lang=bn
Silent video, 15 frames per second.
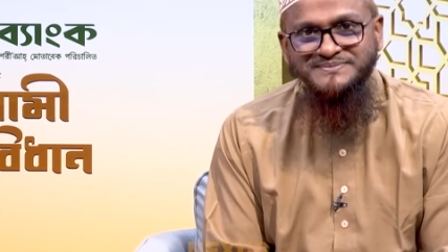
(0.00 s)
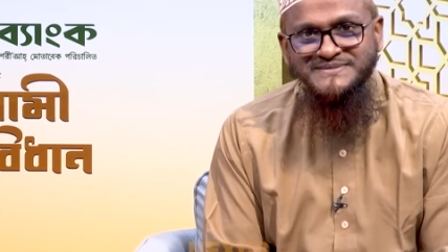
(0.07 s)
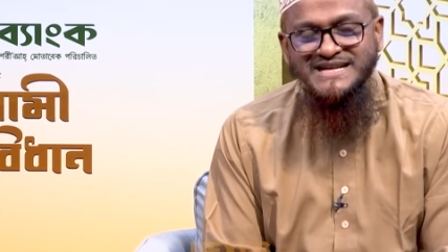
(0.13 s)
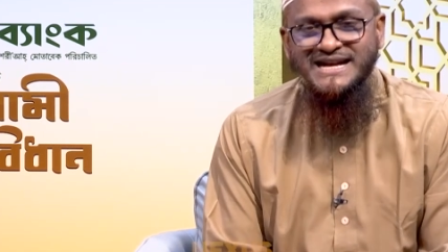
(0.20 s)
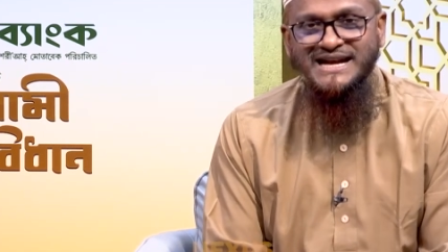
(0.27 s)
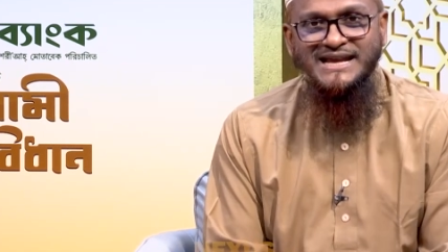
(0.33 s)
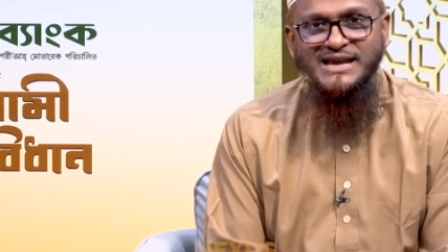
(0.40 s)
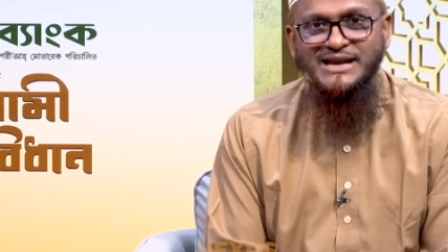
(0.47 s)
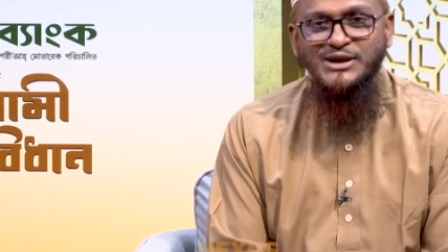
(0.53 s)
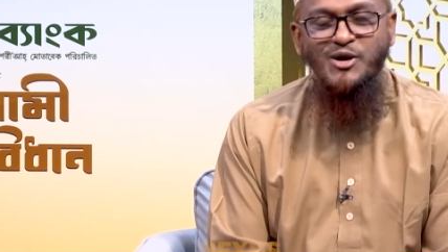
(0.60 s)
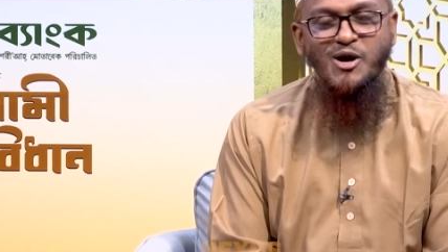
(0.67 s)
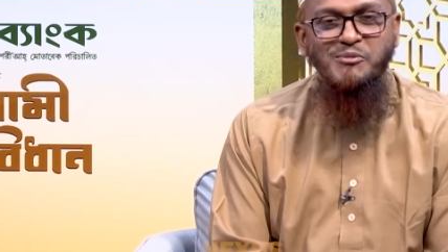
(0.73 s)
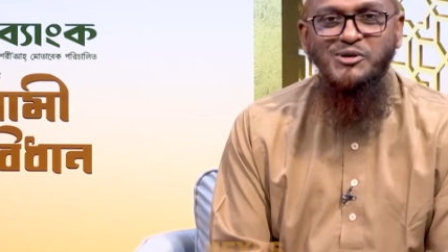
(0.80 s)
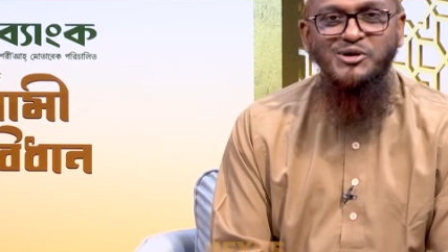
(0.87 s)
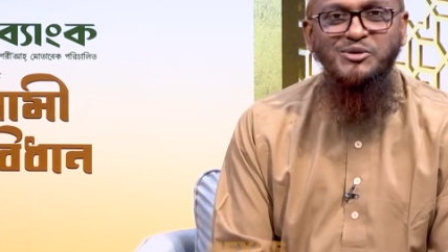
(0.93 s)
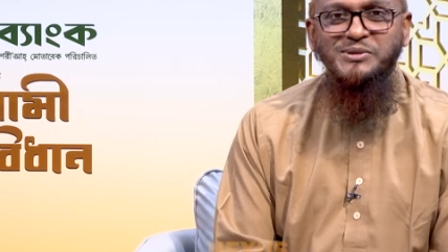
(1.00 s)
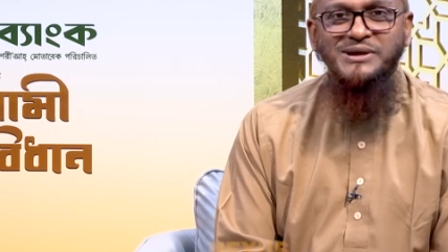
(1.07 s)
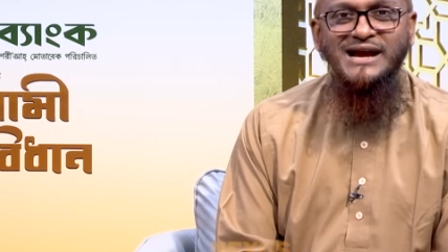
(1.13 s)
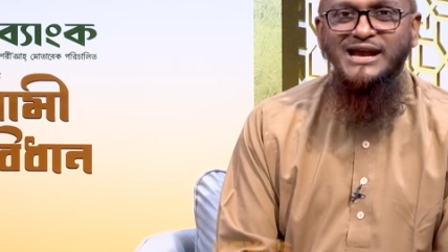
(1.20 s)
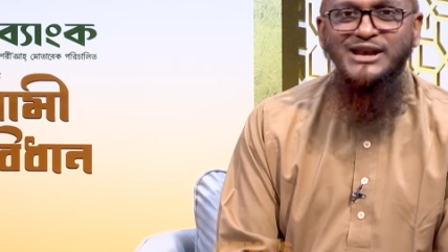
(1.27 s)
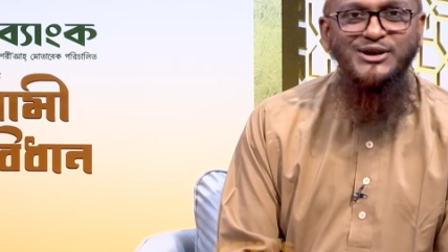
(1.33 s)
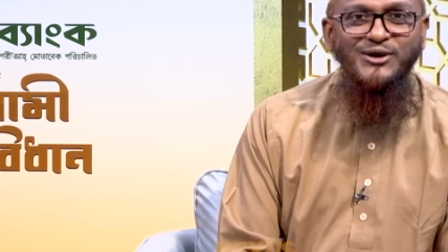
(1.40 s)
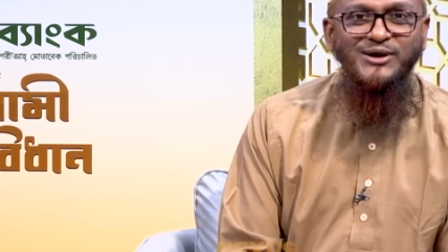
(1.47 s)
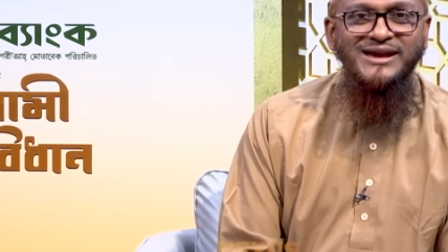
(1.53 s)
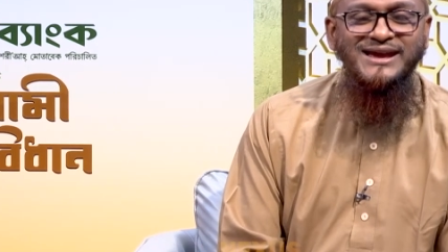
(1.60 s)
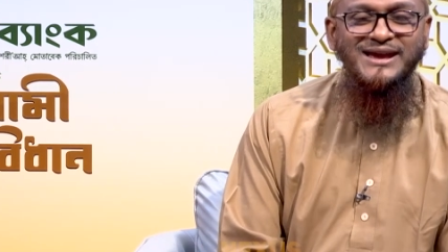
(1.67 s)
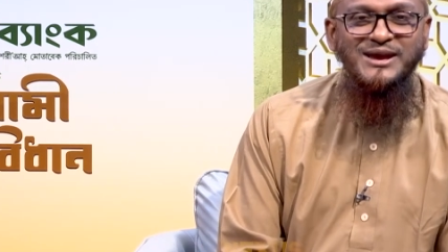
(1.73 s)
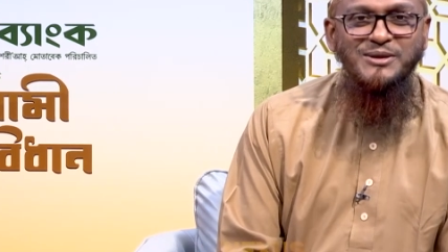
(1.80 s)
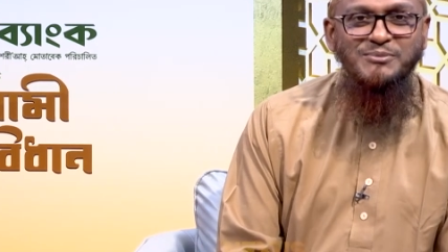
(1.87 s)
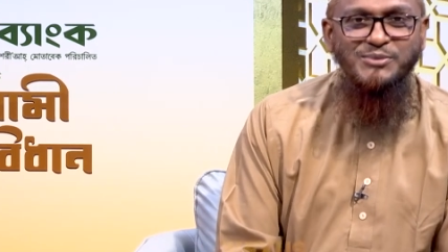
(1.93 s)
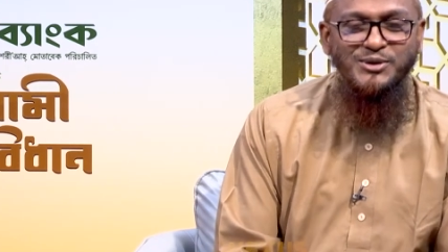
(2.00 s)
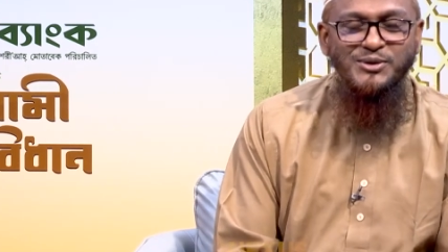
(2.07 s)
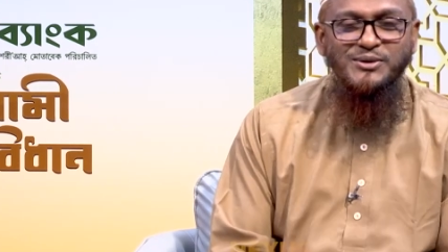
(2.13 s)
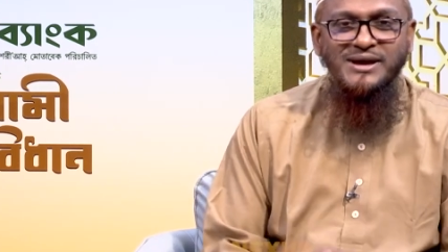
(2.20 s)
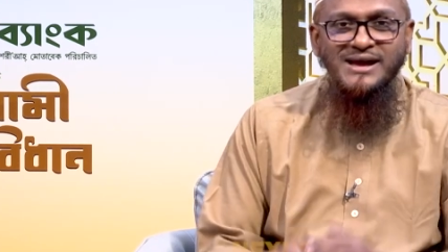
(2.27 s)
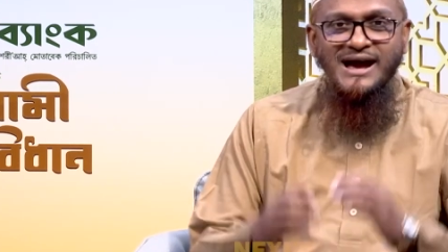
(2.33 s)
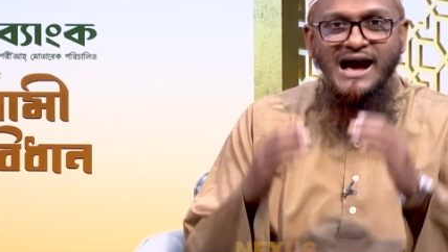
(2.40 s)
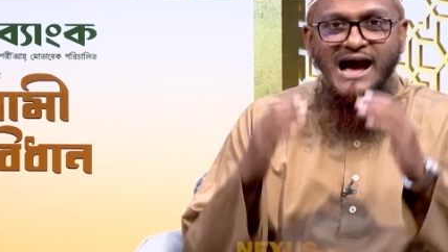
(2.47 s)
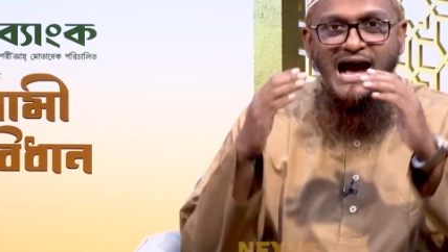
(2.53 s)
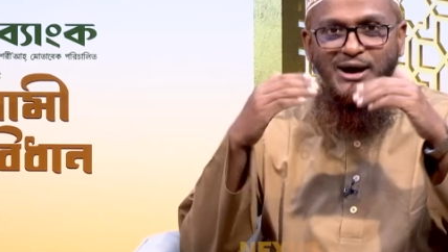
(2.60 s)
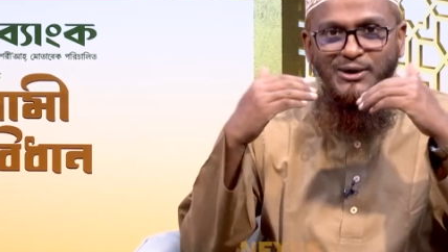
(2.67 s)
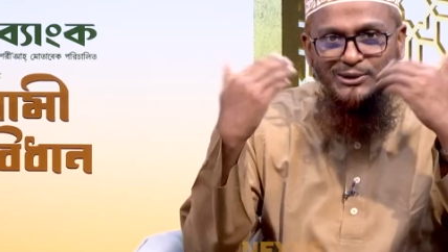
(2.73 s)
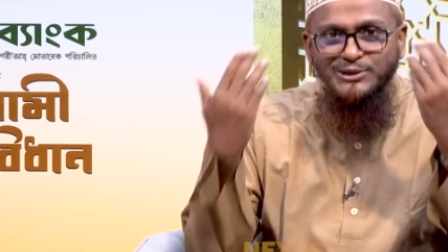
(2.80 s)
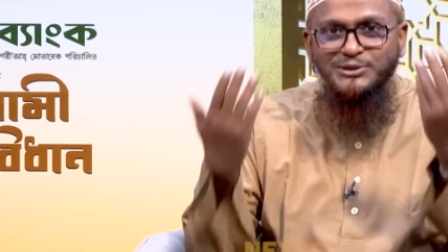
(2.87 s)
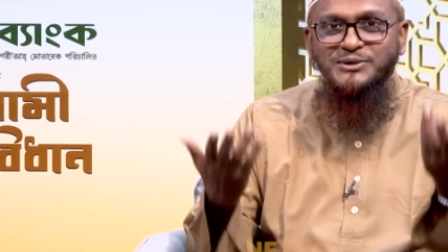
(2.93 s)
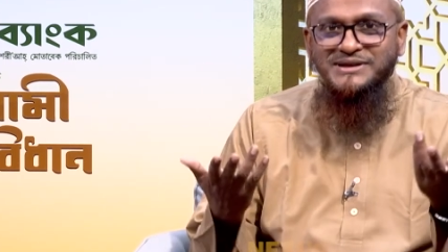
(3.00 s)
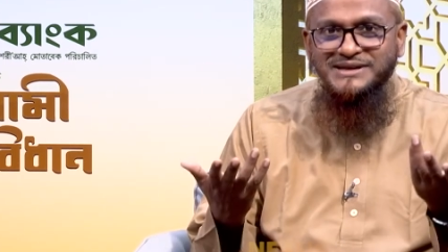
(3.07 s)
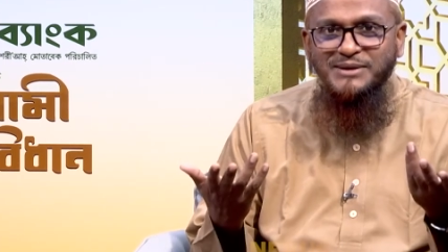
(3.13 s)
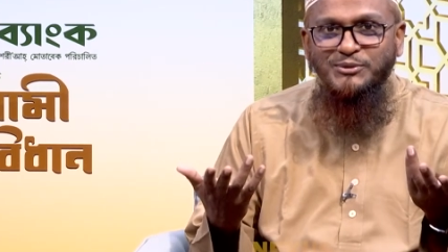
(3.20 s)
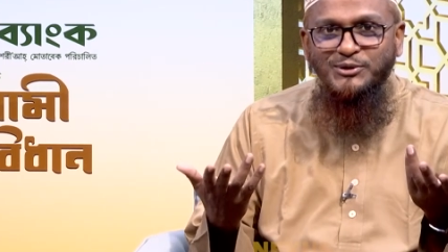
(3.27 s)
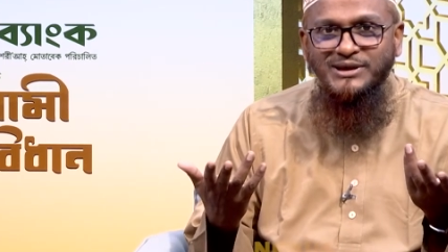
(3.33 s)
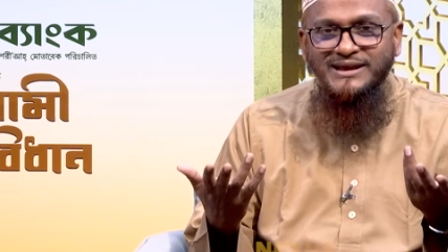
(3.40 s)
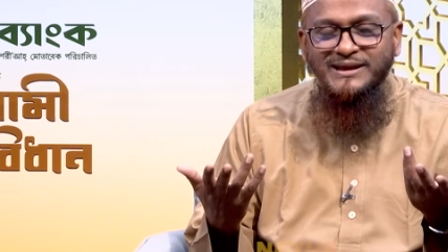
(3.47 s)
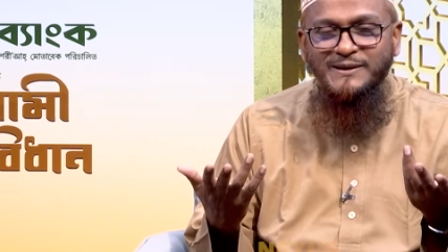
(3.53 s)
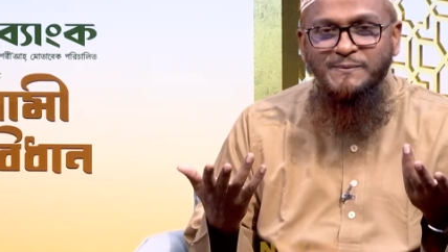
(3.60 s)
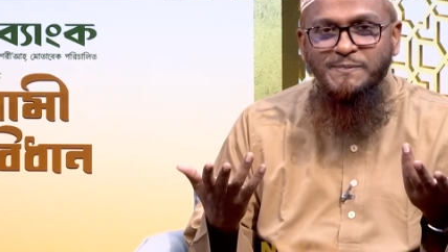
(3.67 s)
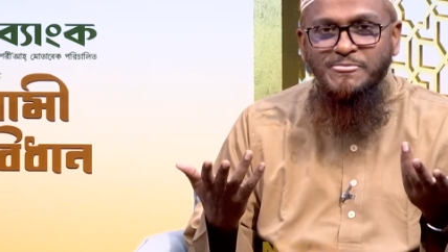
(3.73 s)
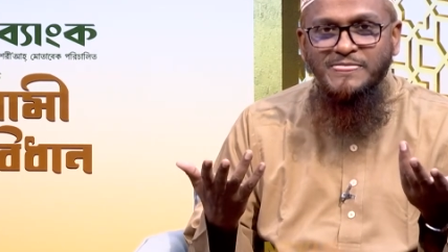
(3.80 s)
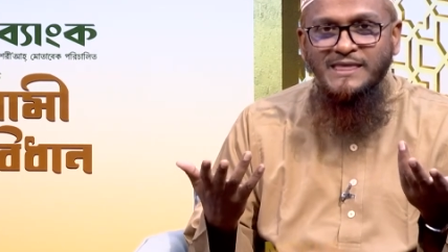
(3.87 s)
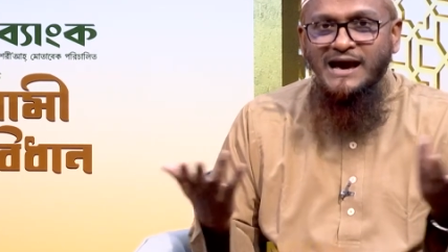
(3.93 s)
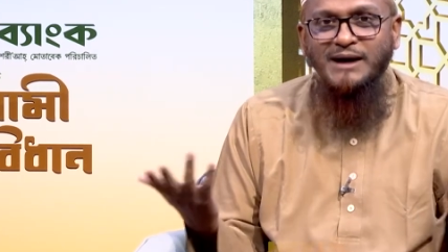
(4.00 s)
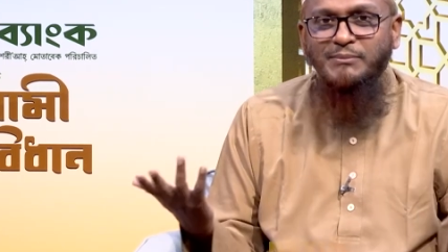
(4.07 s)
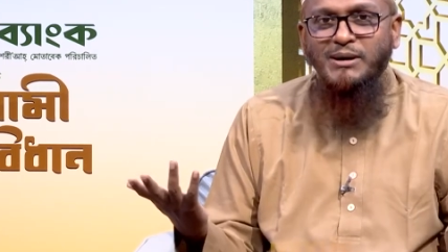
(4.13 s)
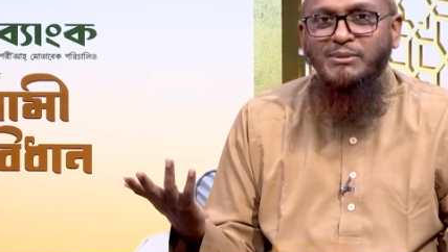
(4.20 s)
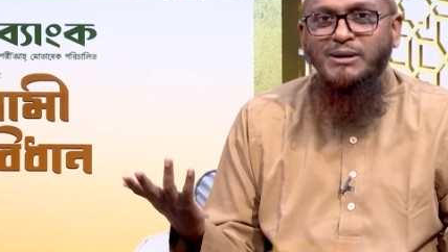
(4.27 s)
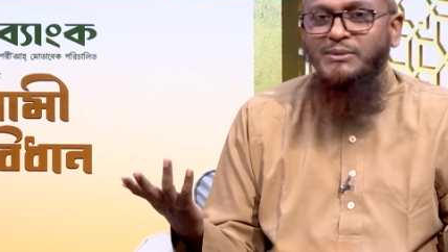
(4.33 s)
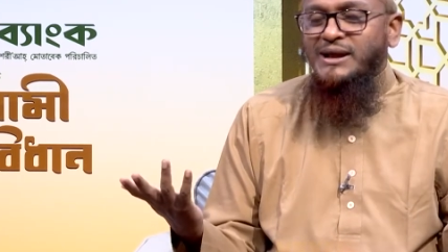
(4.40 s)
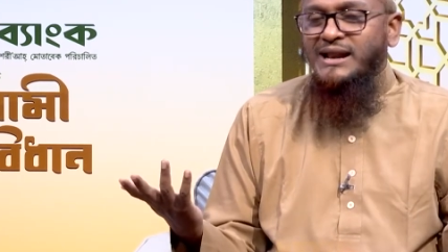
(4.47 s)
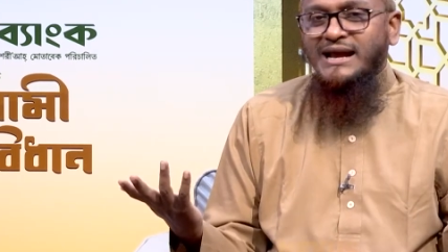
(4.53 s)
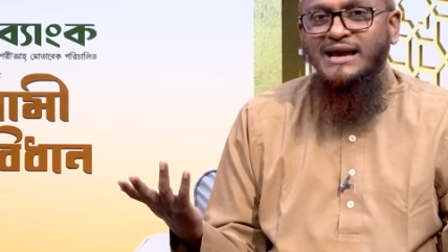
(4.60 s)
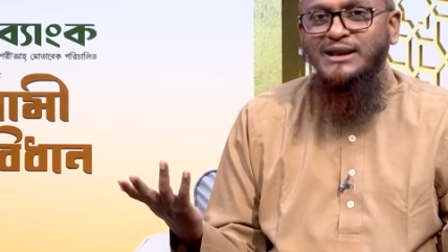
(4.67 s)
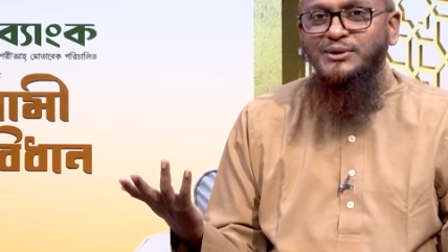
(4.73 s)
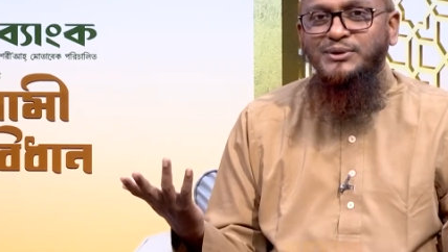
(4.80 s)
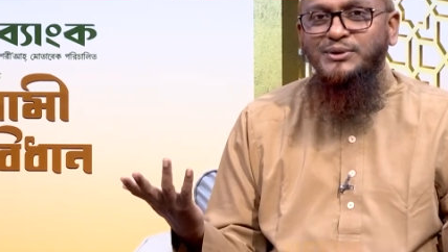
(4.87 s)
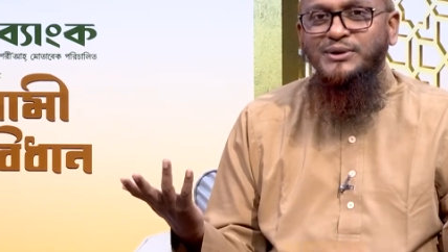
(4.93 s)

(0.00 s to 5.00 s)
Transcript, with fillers: যেটা কি এটা অমানবিক আইন নয় বরং আকল তো এটা বলে দেখা হ্যাঁ, বাবা মারা গেল